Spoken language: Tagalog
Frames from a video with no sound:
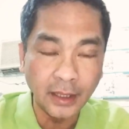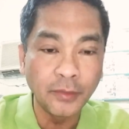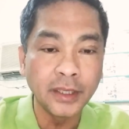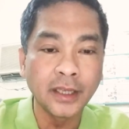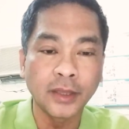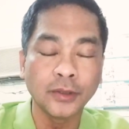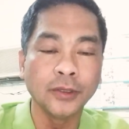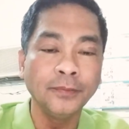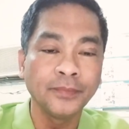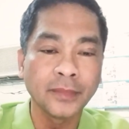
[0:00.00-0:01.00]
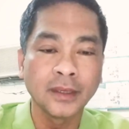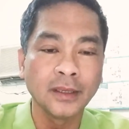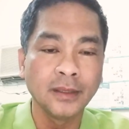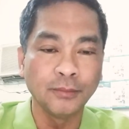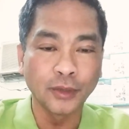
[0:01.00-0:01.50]
gawin niya ito,
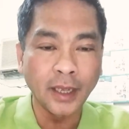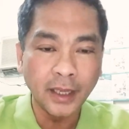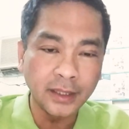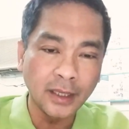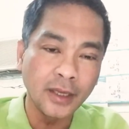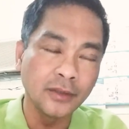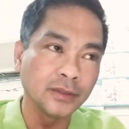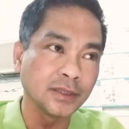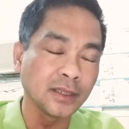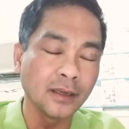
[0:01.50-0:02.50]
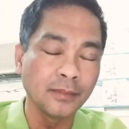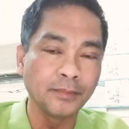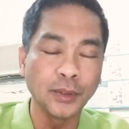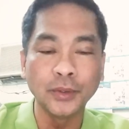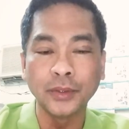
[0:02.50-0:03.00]
murahin niya yung isang
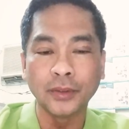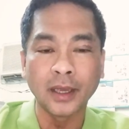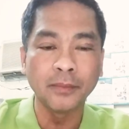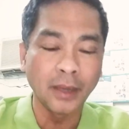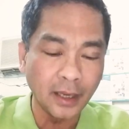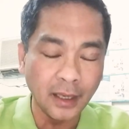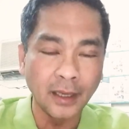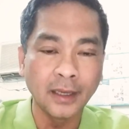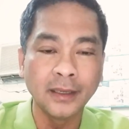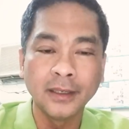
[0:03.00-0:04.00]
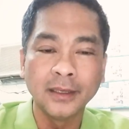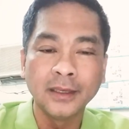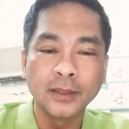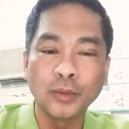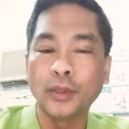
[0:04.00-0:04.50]
pinuno ay baka
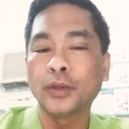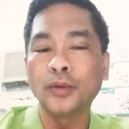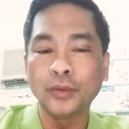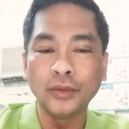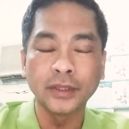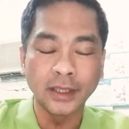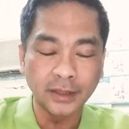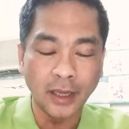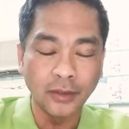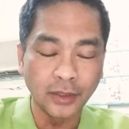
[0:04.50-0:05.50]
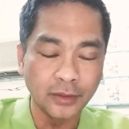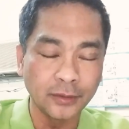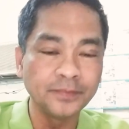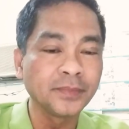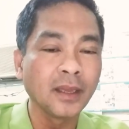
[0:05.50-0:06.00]
kung ikukulong lang taong ito.
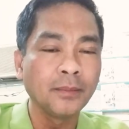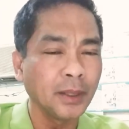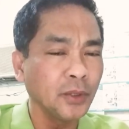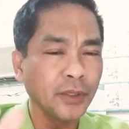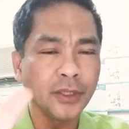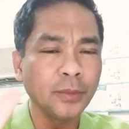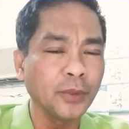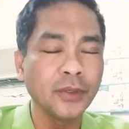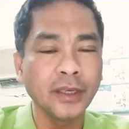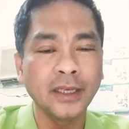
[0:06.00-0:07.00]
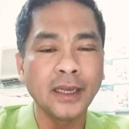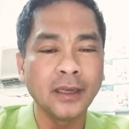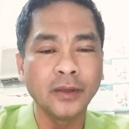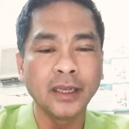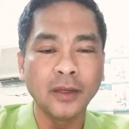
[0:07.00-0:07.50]
Panoorin niyo po yung
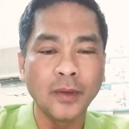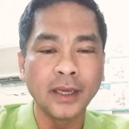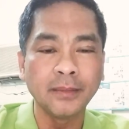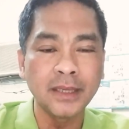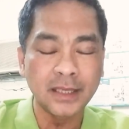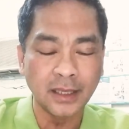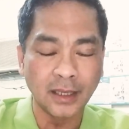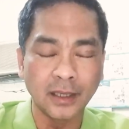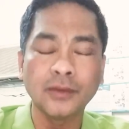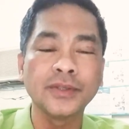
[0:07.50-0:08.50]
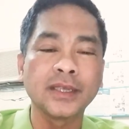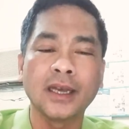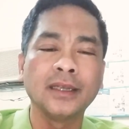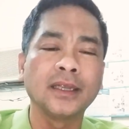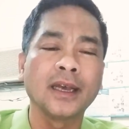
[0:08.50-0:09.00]
ginago, ginawa ni Mistika na kung
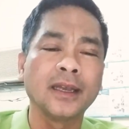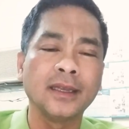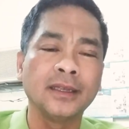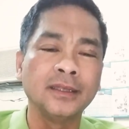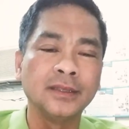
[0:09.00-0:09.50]
saan ay